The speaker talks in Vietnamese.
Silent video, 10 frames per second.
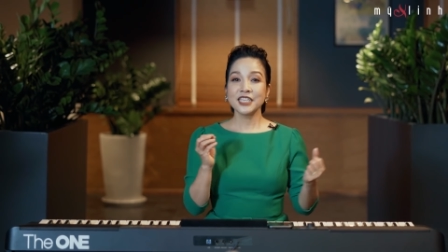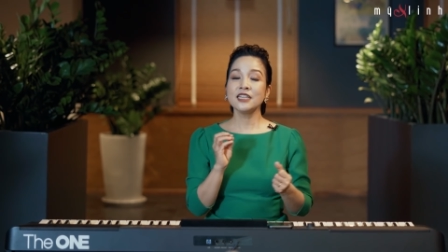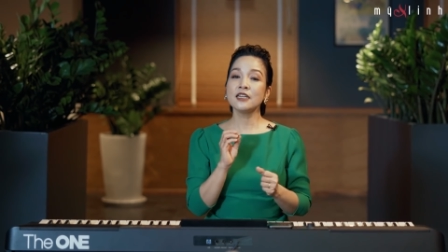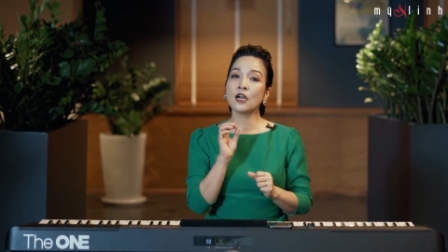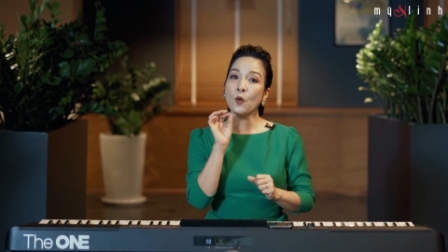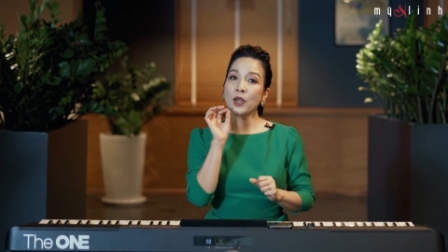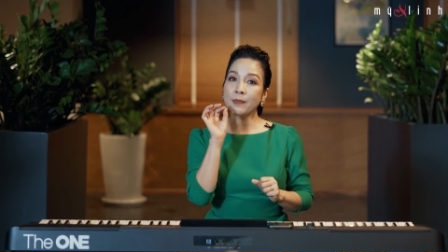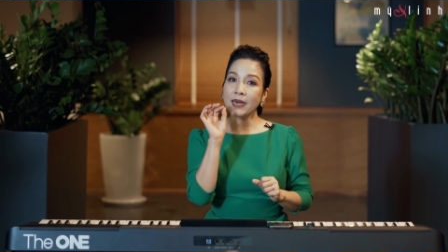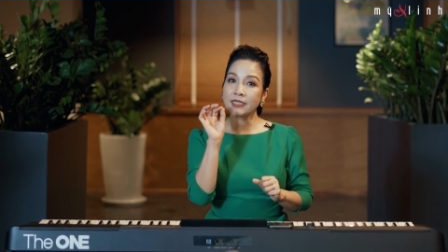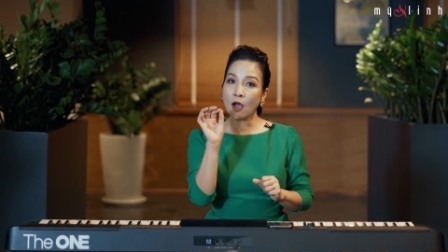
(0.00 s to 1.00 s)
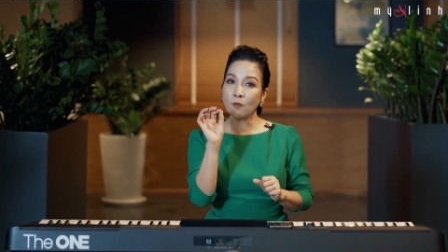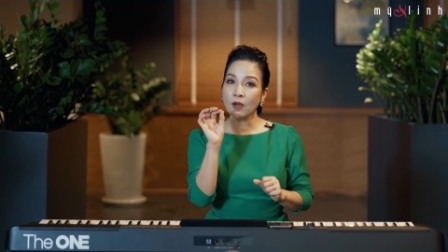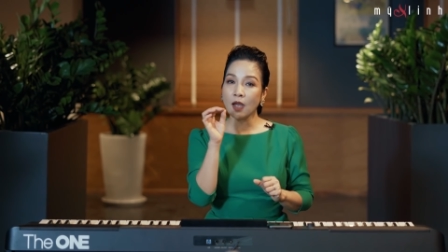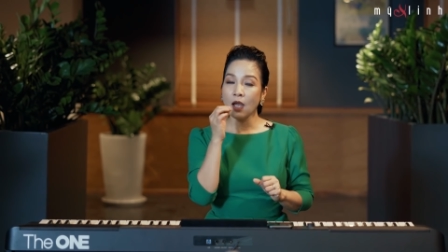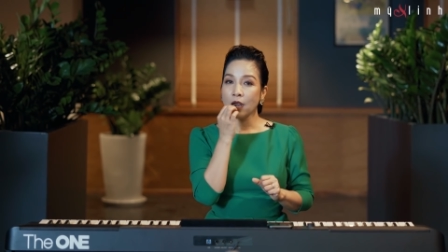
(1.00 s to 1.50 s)
nhưng khẩu hình bên trong
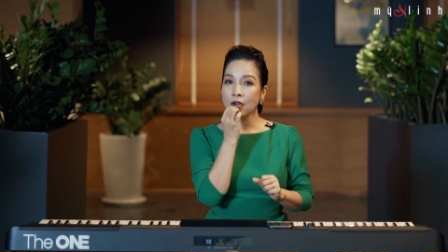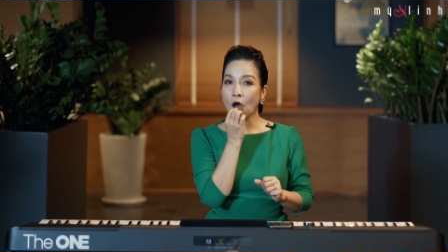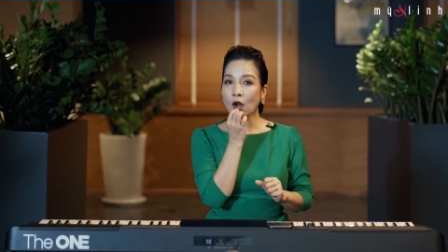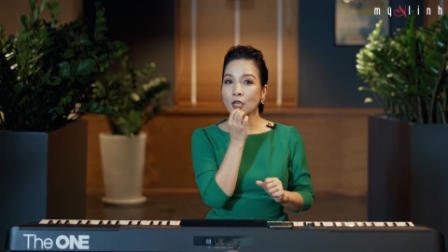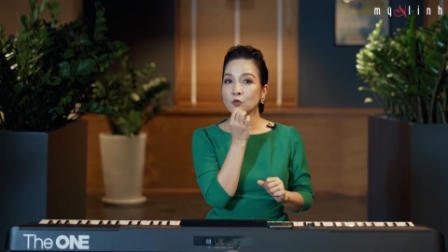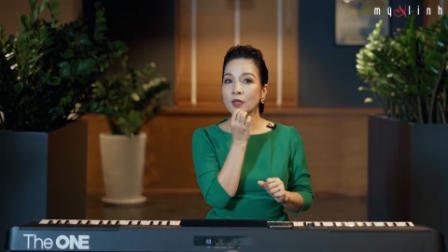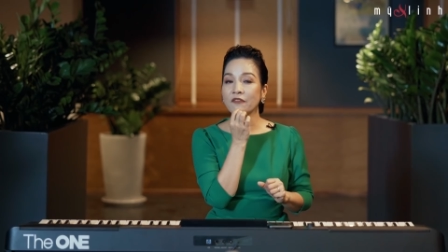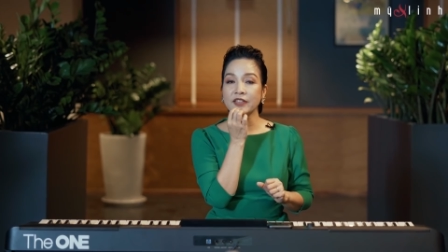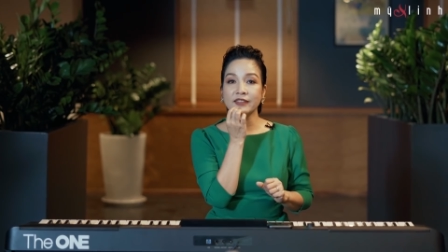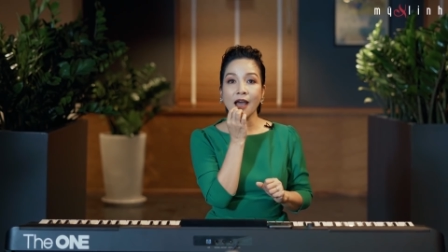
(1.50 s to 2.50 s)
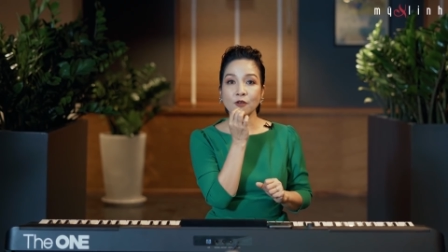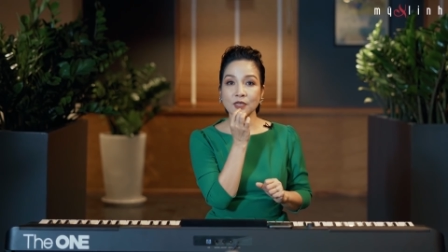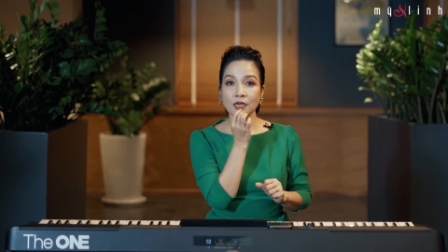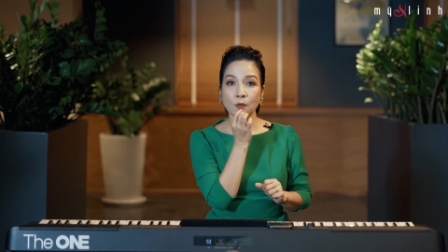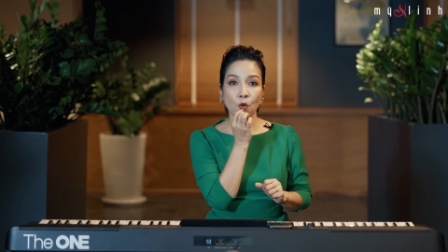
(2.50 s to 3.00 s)
đó là chúng ta phải tạo
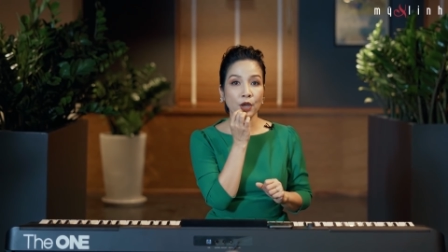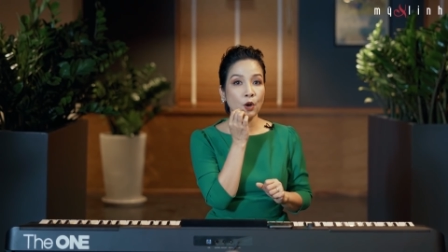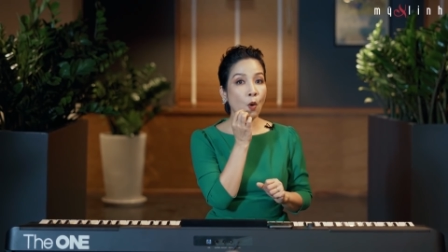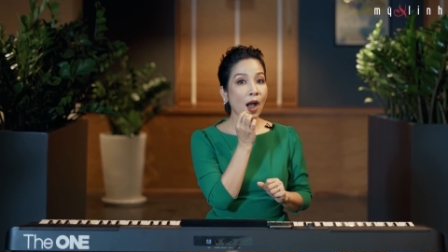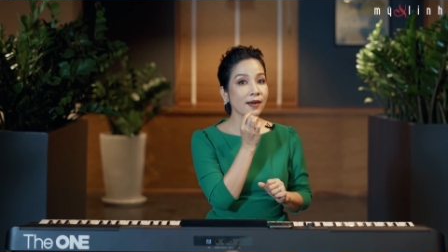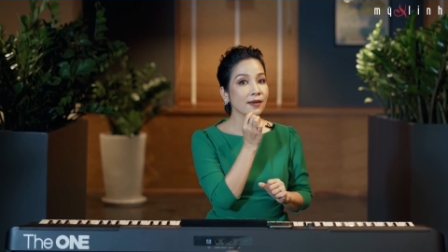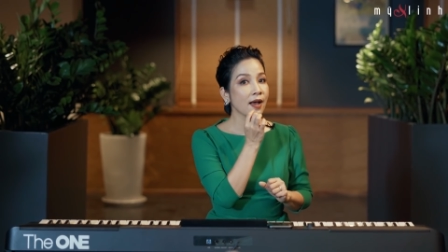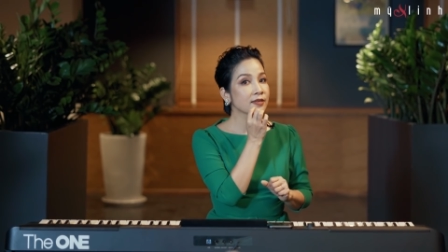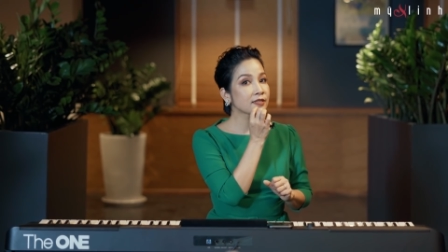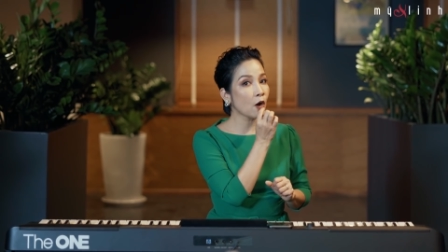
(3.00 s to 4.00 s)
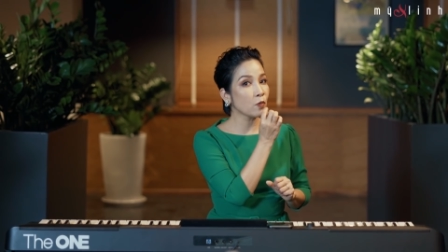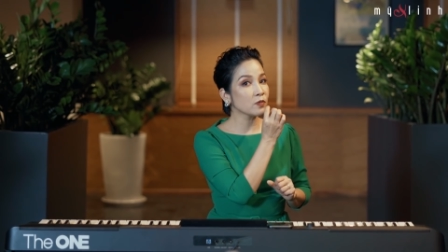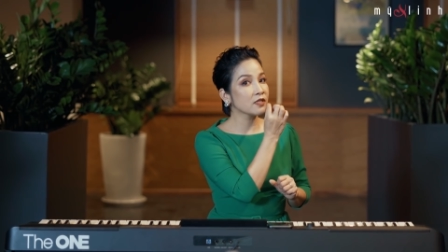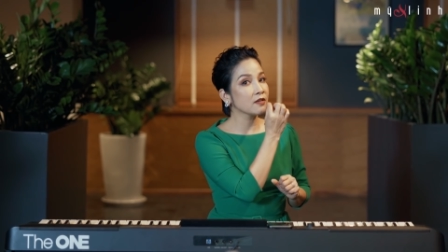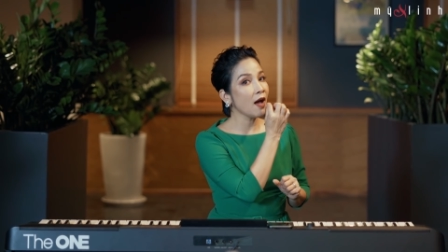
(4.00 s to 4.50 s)
ra được một cái khoang rộng
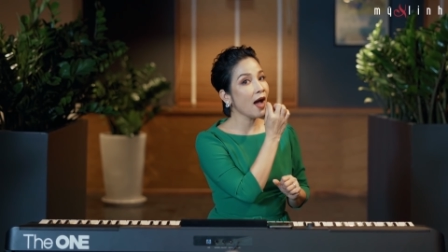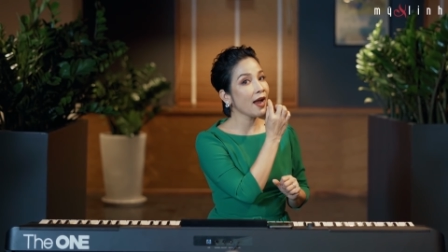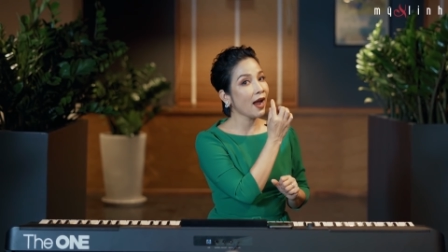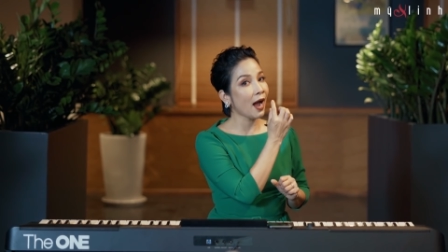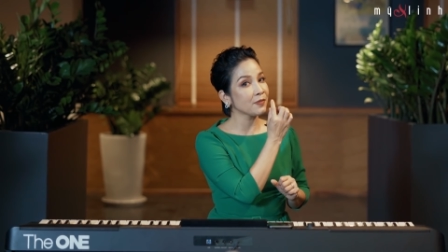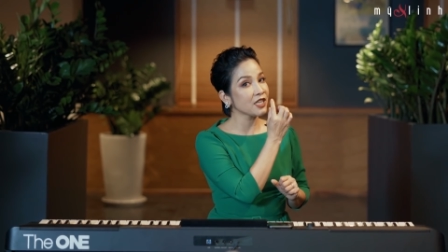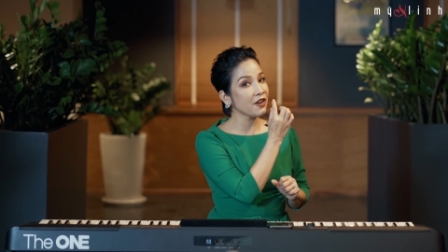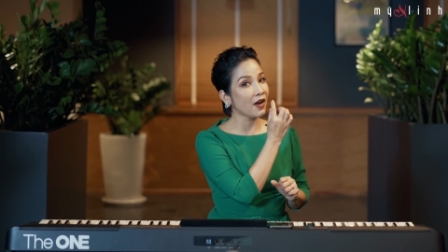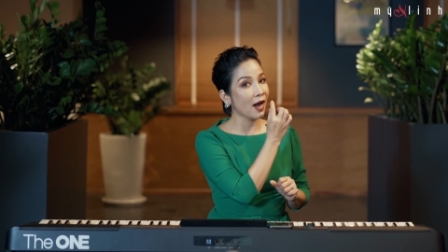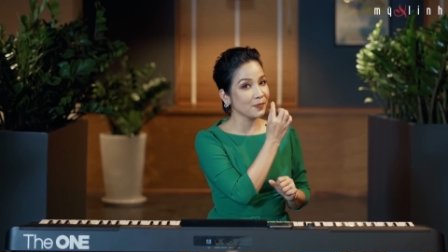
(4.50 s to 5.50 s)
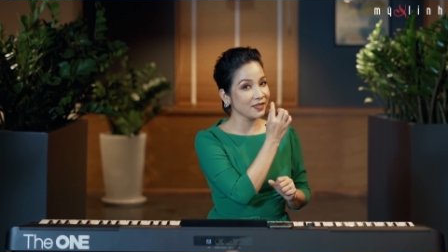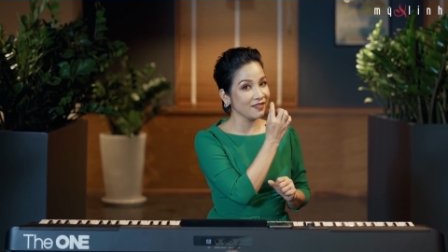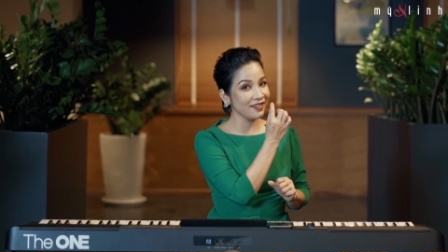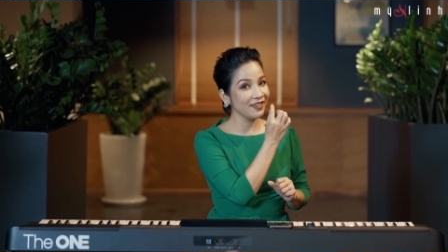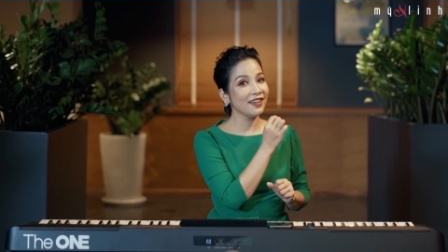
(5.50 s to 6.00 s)
giữa hai hàm trên và hàm
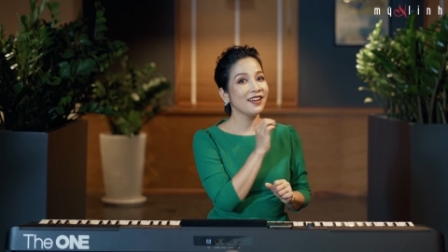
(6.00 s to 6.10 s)
dưới